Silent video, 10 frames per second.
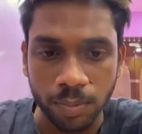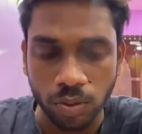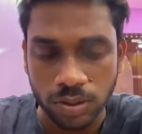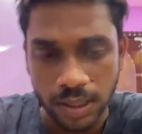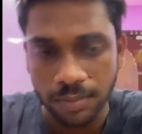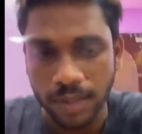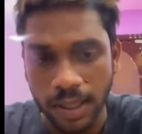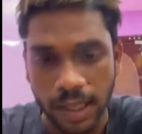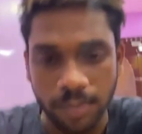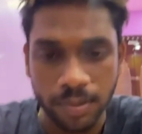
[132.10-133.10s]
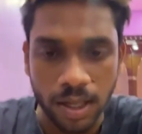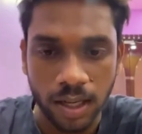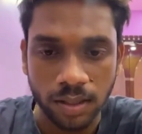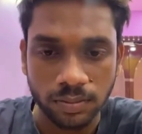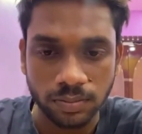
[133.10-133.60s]
आप लोग से ही मैं हेल्प का
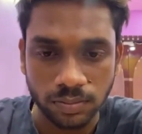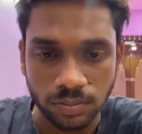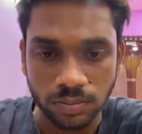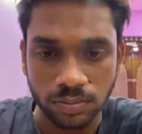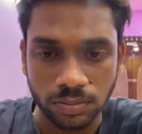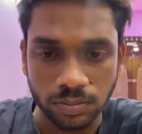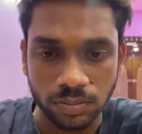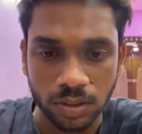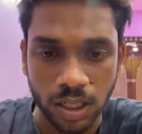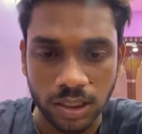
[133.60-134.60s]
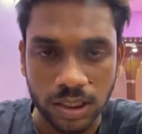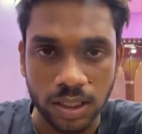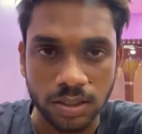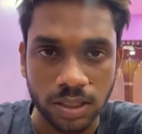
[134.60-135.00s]
आशा कर